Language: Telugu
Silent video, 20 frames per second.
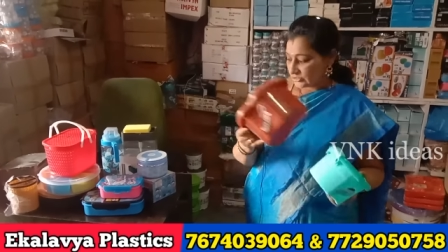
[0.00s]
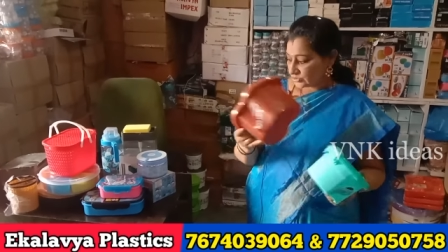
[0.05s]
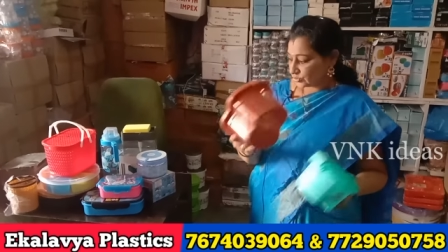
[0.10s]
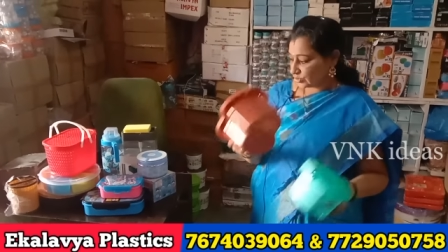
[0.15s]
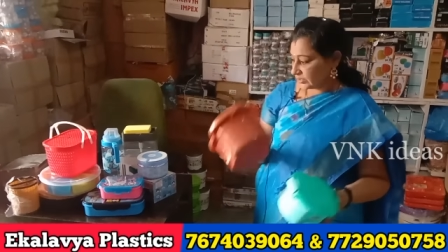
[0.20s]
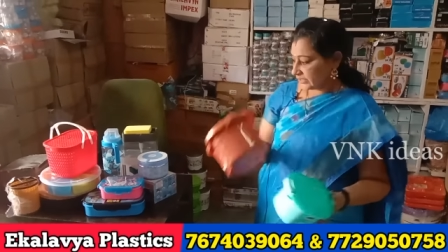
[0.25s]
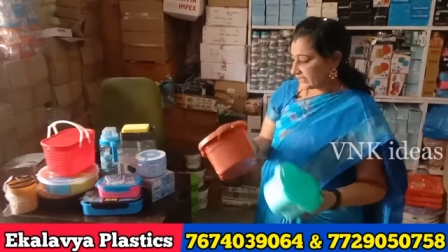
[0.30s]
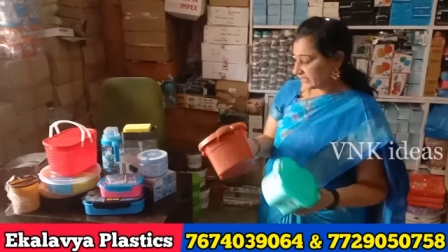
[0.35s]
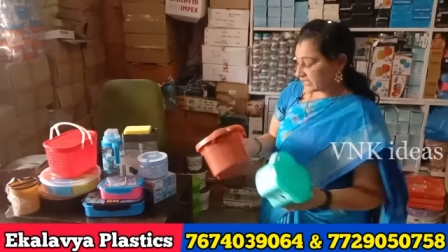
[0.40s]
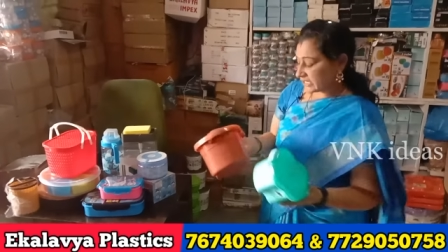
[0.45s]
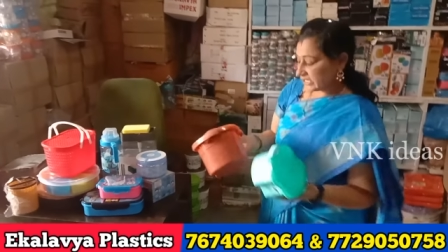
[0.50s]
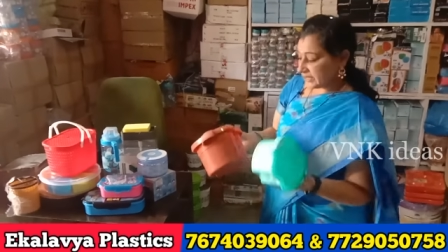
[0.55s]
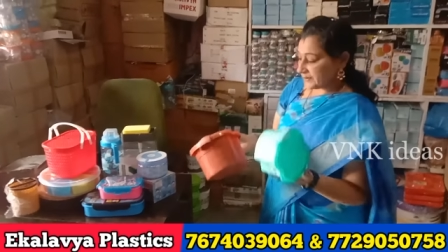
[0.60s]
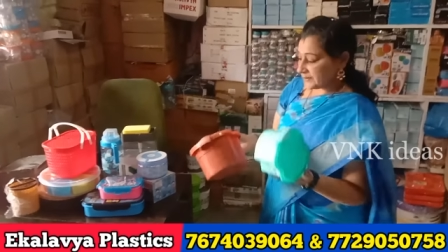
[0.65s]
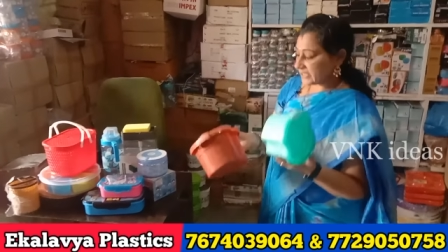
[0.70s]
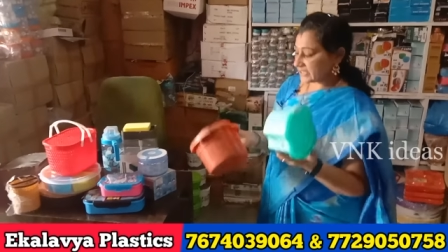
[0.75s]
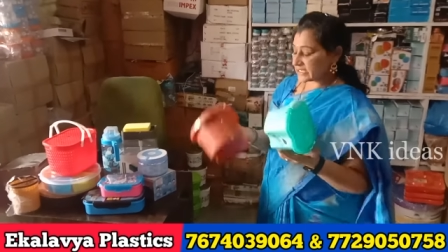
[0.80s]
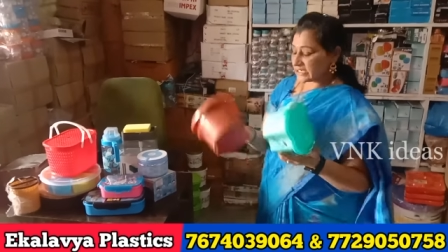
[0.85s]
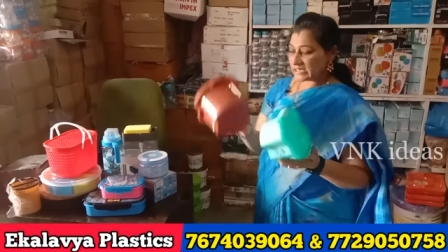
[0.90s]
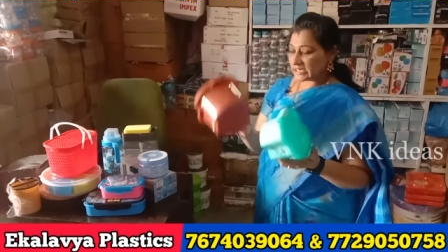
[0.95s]
సో ఇట్లా
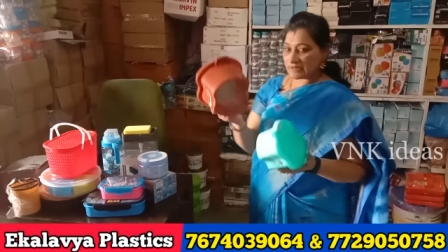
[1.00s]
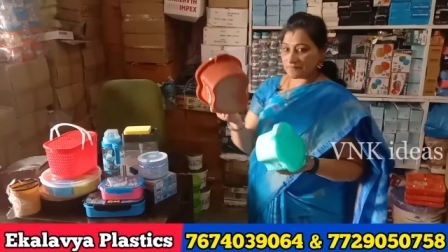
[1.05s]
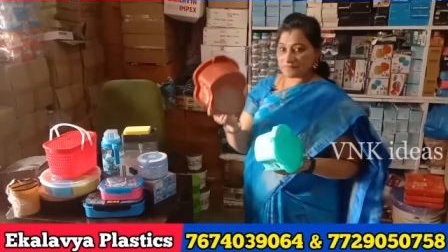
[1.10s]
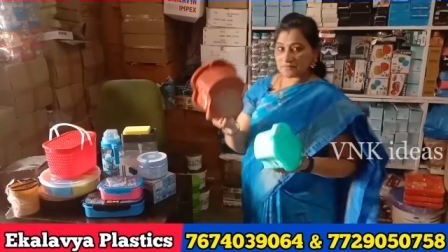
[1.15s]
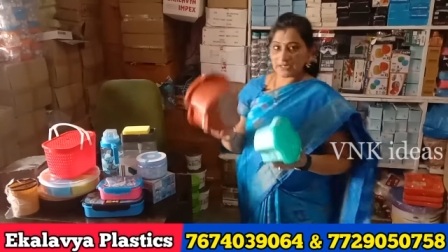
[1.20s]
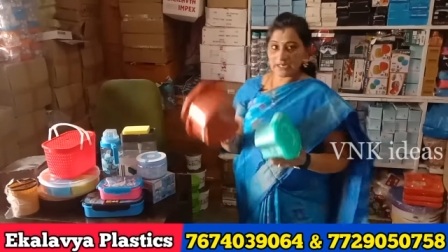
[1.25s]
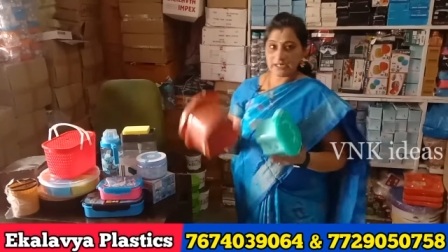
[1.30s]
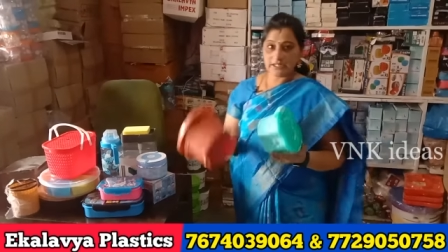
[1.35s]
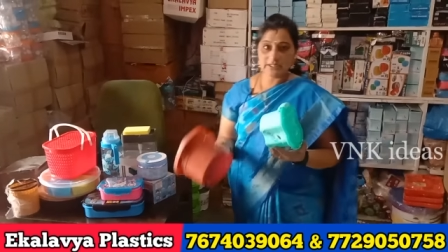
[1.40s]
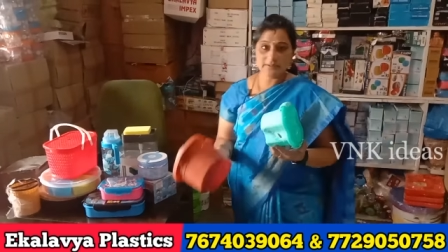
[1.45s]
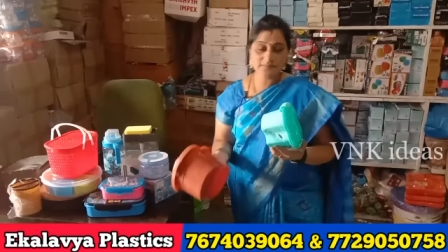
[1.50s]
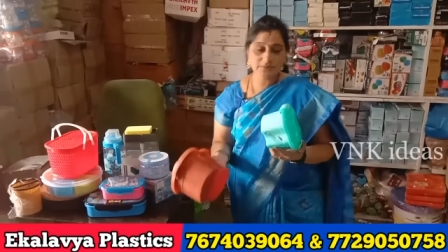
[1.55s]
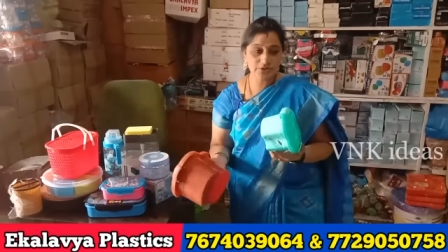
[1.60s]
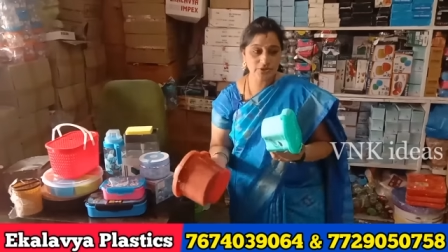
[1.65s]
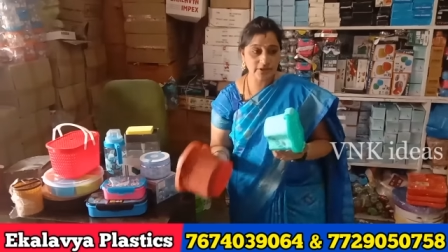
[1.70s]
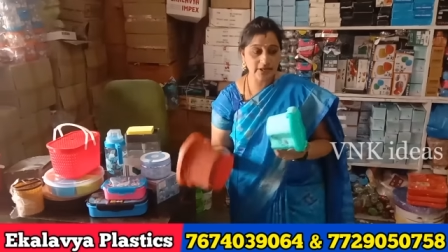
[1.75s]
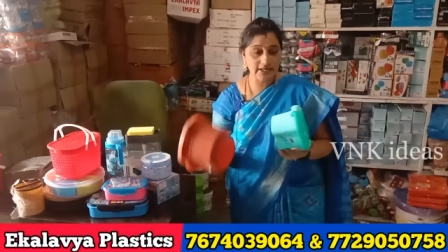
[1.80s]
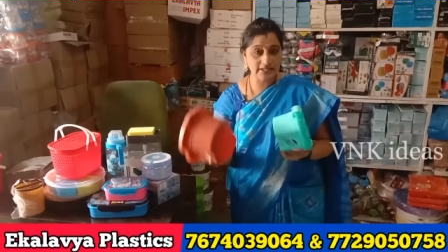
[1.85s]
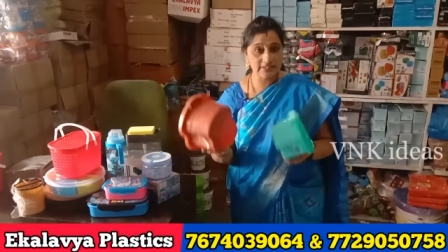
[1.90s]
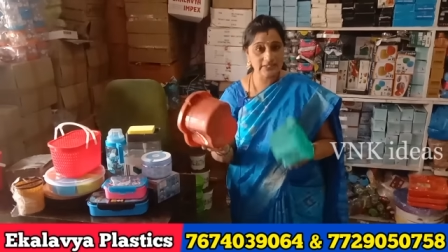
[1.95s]
మనకి గిఫ్ట్ ఐటమ్స్
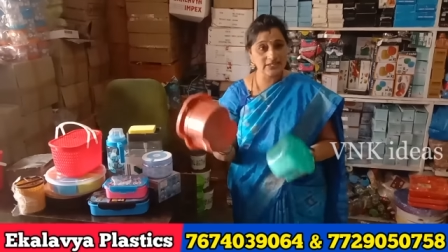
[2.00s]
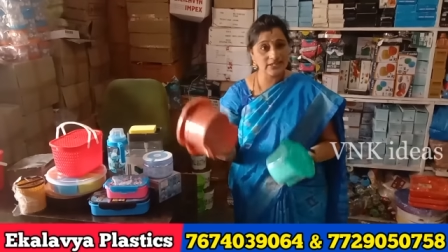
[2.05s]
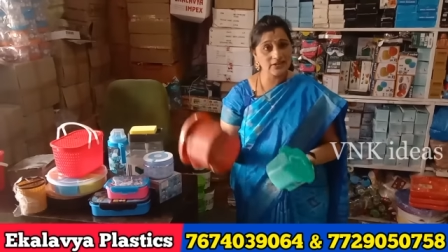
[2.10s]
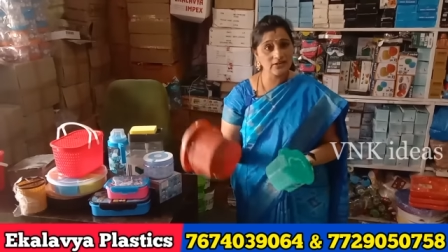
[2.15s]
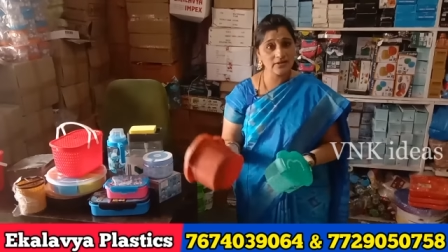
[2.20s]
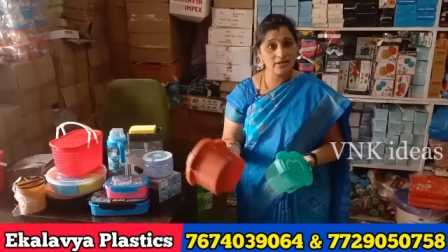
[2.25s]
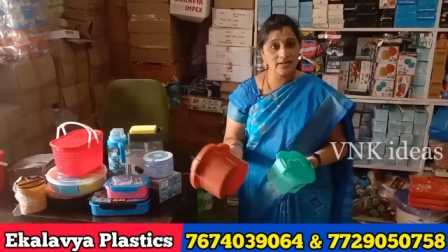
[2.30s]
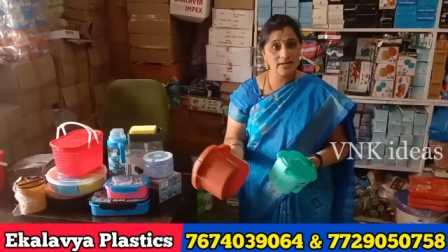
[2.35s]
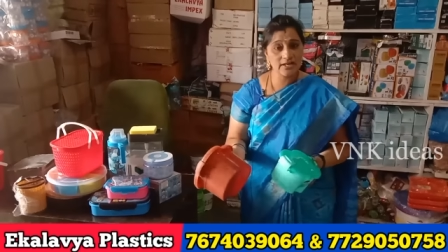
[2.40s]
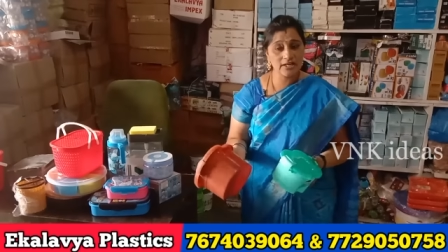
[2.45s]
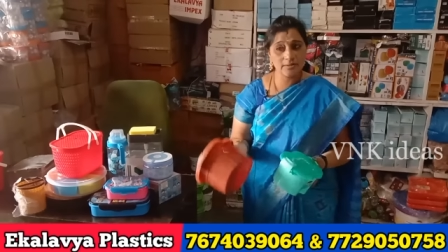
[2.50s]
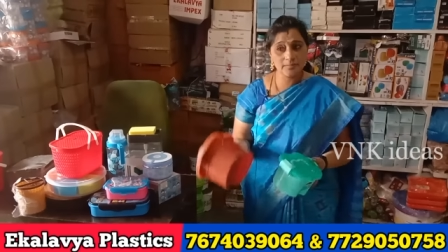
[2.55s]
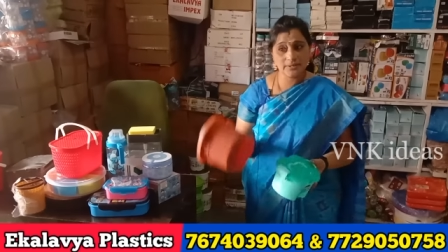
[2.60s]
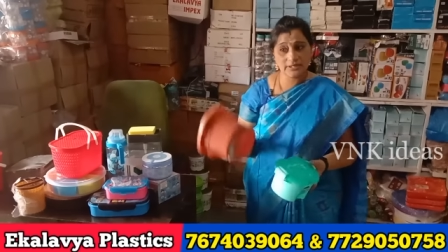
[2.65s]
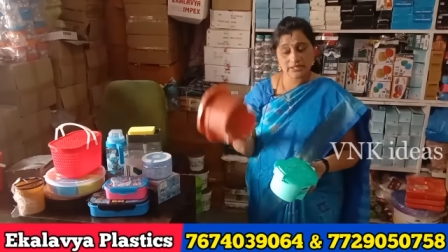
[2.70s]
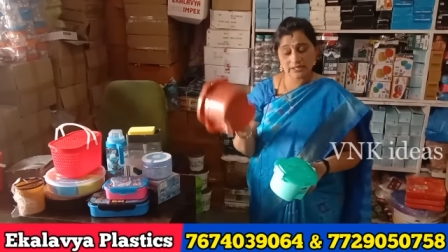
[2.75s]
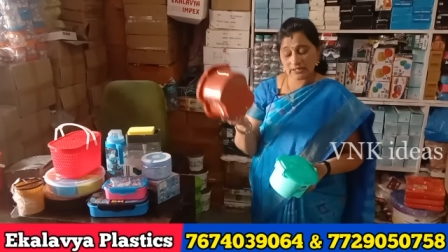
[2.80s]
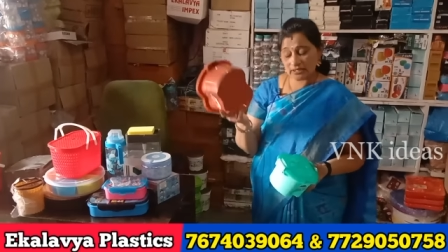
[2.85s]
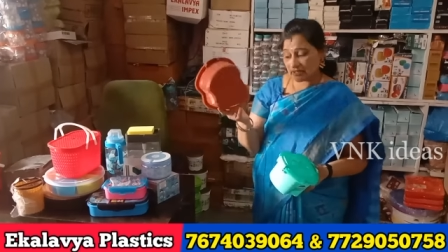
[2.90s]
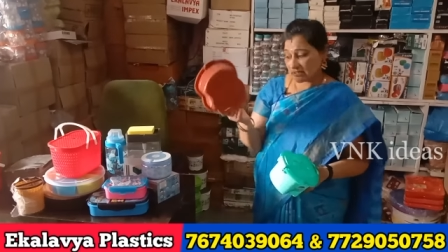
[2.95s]
ఏది కావాలన్నాగా
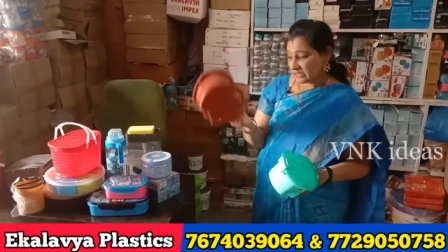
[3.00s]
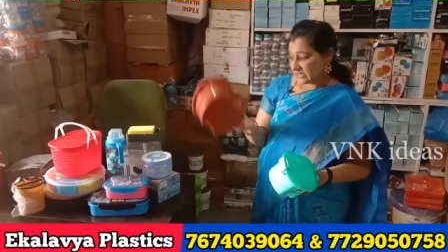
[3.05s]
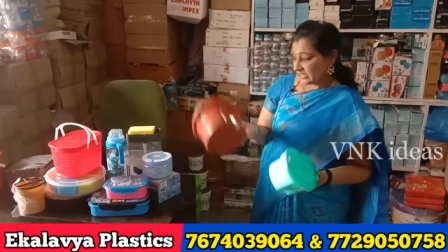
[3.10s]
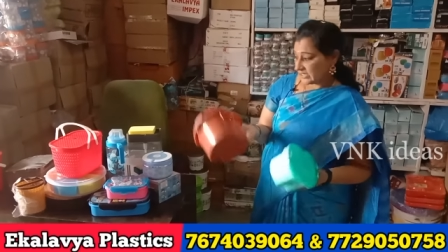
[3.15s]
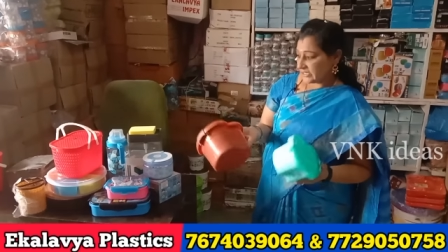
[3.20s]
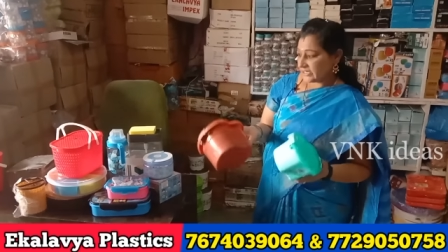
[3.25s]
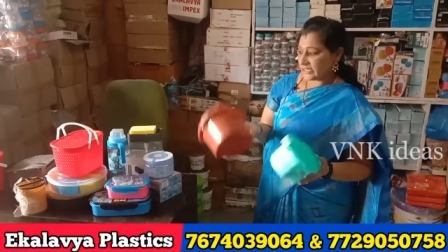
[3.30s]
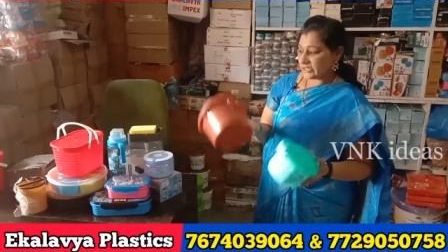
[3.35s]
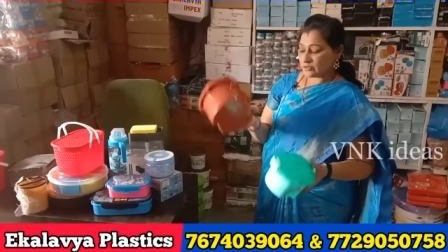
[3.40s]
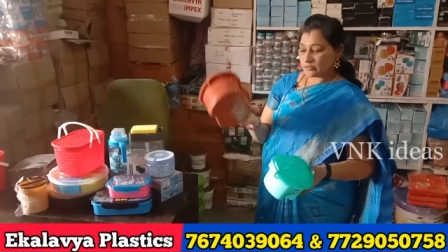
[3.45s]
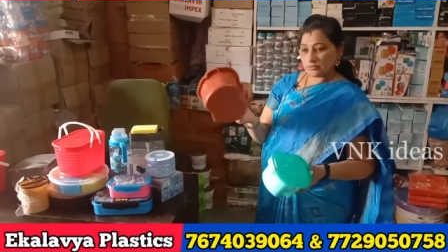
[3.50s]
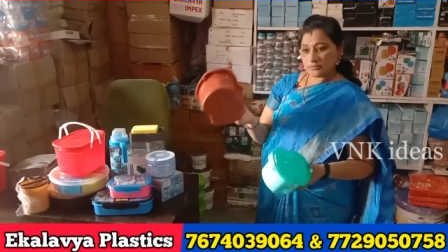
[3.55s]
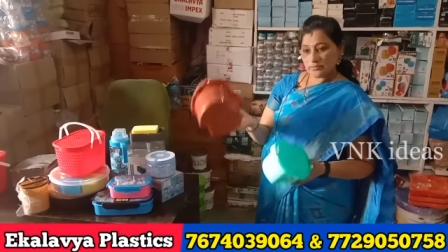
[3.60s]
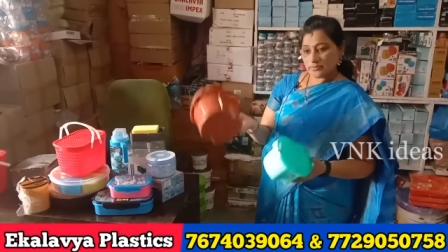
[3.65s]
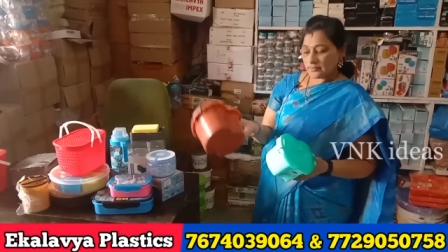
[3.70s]
మనకి నేను